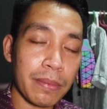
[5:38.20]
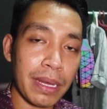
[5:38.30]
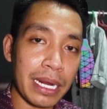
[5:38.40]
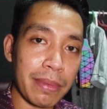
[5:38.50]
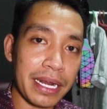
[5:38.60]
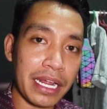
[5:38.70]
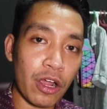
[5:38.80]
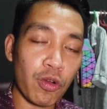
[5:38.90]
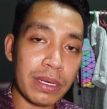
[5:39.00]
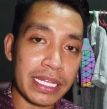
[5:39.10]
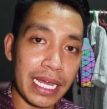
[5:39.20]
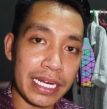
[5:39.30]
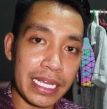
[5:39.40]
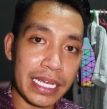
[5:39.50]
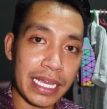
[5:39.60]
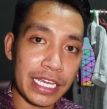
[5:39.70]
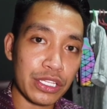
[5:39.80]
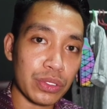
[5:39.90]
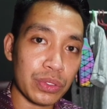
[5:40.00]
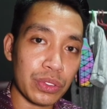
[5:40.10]
bahan-bahan yang aku beli tadi
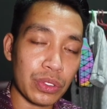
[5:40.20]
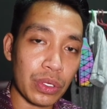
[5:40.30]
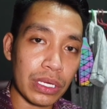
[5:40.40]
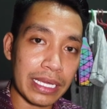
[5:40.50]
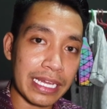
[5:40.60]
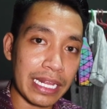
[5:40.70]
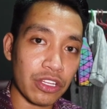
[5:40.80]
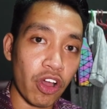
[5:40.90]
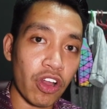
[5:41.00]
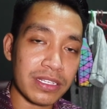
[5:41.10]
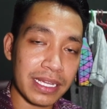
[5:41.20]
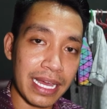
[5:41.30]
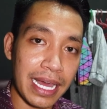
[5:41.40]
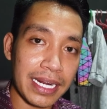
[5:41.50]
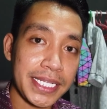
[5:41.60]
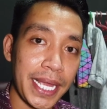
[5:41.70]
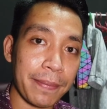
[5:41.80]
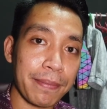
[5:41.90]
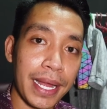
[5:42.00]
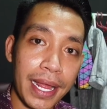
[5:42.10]
yaitu ikan tongkol segar
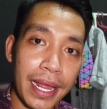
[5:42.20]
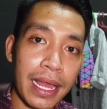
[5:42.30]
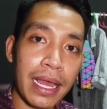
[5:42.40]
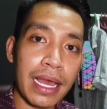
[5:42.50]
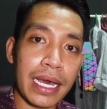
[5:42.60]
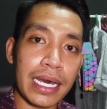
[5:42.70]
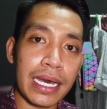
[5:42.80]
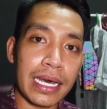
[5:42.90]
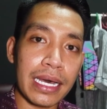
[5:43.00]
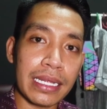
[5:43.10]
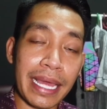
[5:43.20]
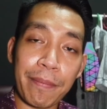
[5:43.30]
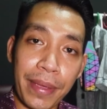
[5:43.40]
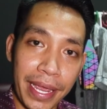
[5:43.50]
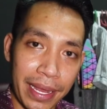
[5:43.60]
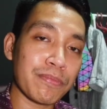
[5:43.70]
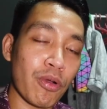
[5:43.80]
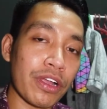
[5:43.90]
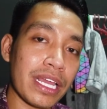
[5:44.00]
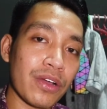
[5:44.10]
sama uh, tempe.
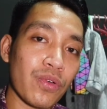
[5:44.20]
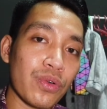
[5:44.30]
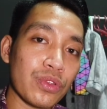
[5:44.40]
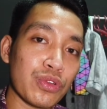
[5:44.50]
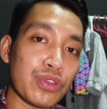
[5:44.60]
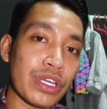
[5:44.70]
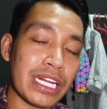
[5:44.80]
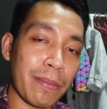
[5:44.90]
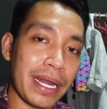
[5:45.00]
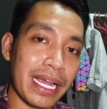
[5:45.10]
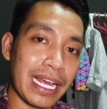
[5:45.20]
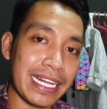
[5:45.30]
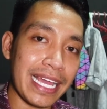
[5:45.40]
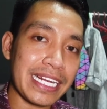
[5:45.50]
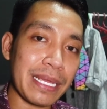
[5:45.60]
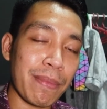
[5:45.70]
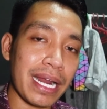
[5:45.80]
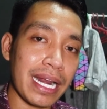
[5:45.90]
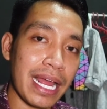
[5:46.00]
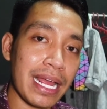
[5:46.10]
Pokoknya aku tunjukin kepada kalian
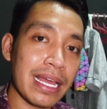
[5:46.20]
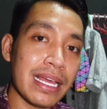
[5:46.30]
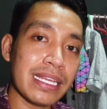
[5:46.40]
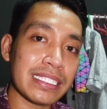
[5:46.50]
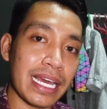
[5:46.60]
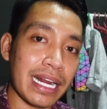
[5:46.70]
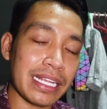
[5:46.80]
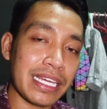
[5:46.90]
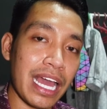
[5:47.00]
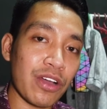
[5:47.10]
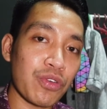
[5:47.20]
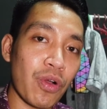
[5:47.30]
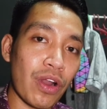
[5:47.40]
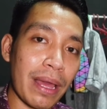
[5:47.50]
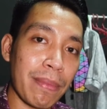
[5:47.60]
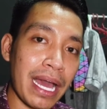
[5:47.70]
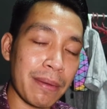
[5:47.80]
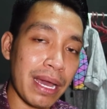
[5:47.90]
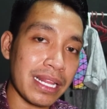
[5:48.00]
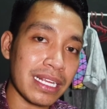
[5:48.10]
gimana caranya aku ngolah
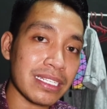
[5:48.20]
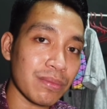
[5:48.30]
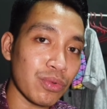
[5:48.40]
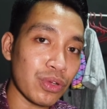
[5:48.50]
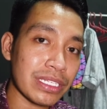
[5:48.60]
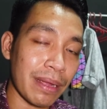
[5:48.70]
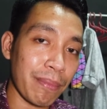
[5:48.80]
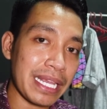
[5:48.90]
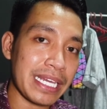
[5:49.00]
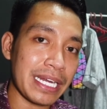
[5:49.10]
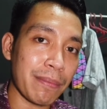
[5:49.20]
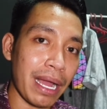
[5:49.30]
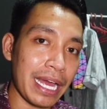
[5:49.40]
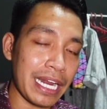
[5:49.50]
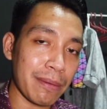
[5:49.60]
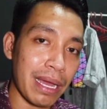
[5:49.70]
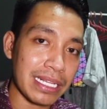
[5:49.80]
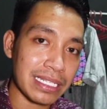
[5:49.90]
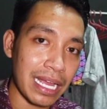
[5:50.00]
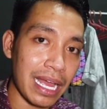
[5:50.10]
bahan-bahan tersebut sampai jadi makanan
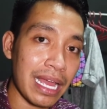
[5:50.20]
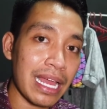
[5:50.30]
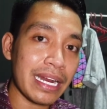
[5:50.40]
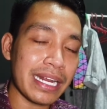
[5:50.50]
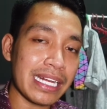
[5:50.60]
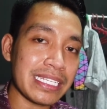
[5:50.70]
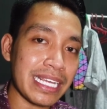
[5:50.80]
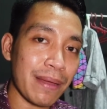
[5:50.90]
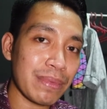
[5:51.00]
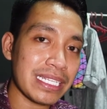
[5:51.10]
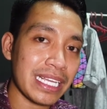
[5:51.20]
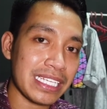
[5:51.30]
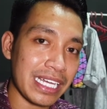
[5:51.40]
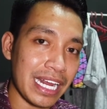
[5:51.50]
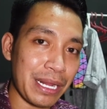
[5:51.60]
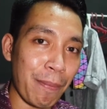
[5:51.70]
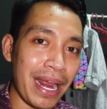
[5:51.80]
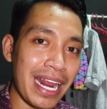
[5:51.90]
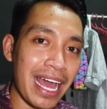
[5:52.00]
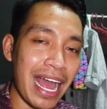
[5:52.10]
basah dan siap disajikan
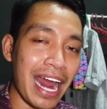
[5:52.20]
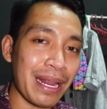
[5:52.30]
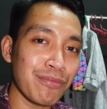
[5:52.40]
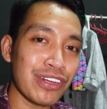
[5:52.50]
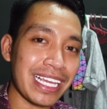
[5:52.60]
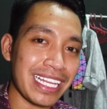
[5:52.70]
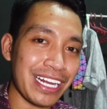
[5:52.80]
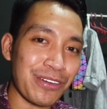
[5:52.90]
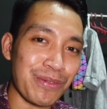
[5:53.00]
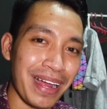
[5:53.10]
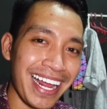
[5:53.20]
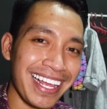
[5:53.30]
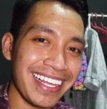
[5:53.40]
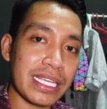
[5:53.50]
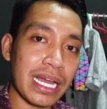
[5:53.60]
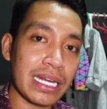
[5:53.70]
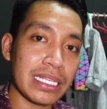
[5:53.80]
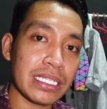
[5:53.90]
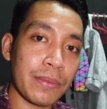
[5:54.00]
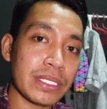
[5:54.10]
kepada anak bul kita di rumah. Jangan
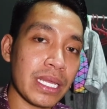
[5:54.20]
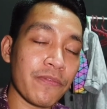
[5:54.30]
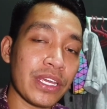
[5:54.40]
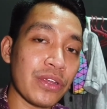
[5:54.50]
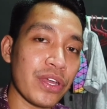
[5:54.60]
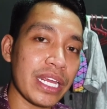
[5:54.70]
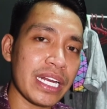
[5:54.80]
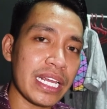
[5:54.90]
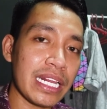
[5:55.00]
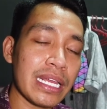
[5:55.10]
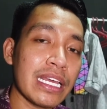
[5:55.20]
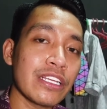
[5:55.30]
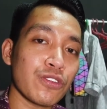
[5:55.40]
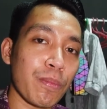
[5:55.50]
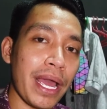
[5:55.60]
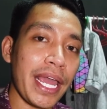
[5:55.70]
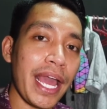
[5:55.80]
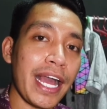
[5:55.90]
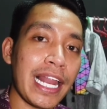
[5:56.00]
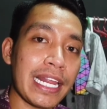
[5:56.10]
di skip-skip video ini
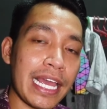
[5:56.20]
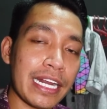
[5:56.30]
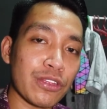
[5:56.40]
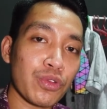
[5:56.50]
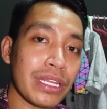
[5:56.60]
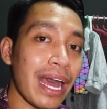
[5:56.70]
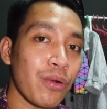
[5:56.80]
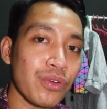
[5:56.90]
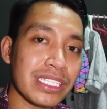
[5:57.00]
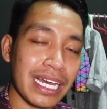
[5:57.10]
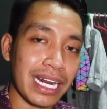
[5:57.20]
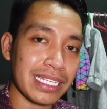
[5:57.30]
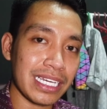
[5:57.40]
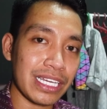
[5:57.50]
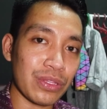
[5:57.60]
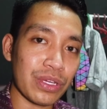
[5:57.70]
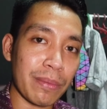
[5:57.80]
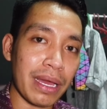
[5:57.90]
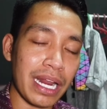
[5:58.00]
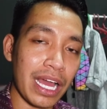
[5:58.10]
supaya kalian tuh tahu caranya gitu
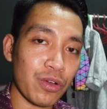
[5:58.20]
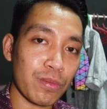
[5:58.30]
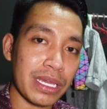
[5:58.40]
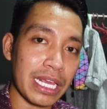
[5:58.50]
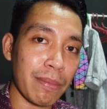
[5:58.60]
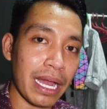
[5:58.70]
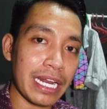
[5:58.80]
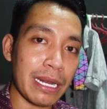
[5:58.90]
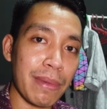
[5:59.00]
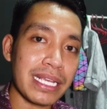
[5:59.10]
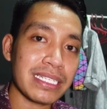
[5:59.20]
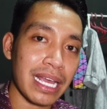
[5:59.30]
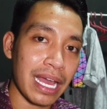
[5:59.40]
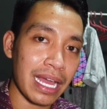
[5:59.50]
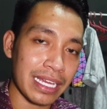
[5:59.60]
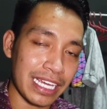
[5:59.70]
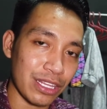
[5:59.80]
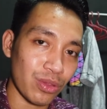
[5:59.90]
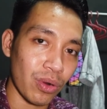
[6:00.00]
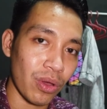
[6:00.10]
gimana aku bikin makanan basah
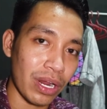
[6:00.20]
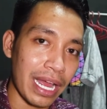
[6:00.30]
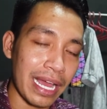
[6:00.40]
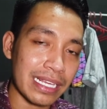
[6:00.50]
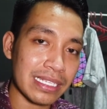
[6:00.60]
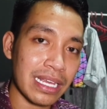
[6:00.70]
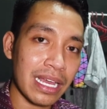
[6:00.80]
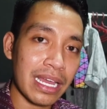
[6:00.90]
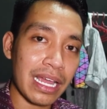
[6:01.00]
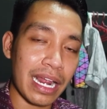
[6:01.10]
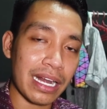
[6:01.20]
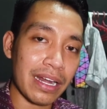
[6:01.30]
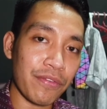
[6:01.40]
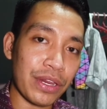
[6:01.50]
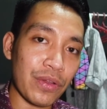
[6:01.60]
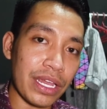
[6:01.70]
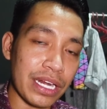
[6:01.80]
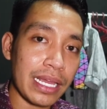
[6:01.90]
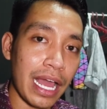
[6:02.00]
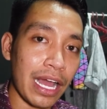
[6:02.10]
gitu loh guys. Karena di video ini